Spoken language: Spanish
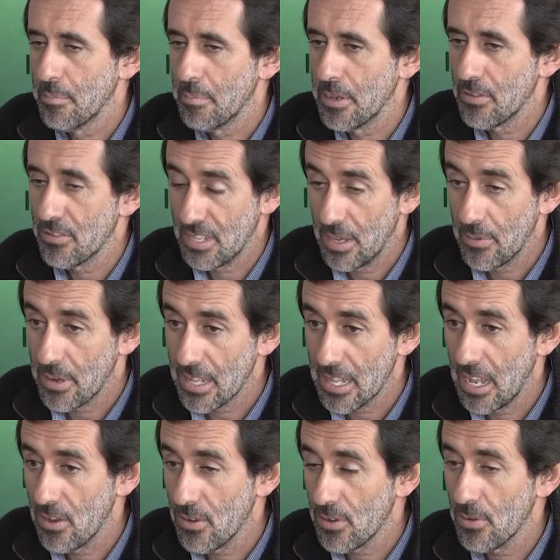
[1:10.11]
pero sí es
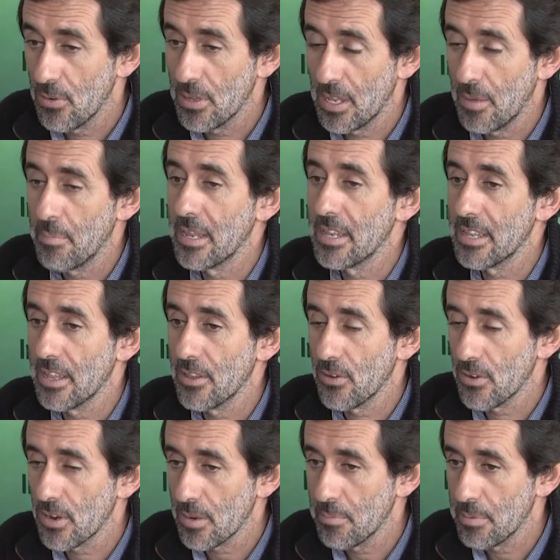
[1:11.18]
verdad lo que vos estás planteando
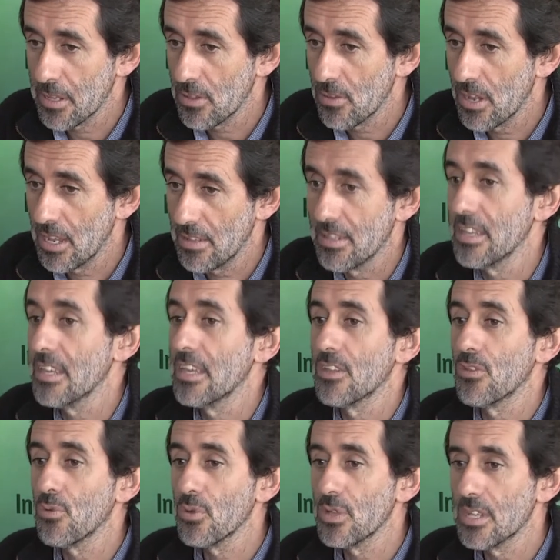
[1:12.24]
con respecto a las
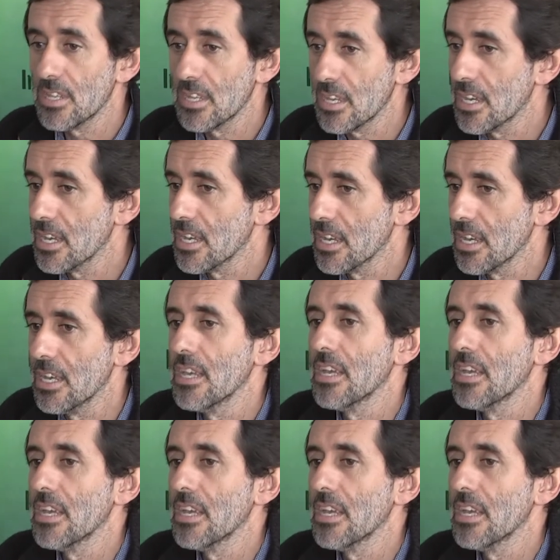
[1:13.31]
inquietudes y que,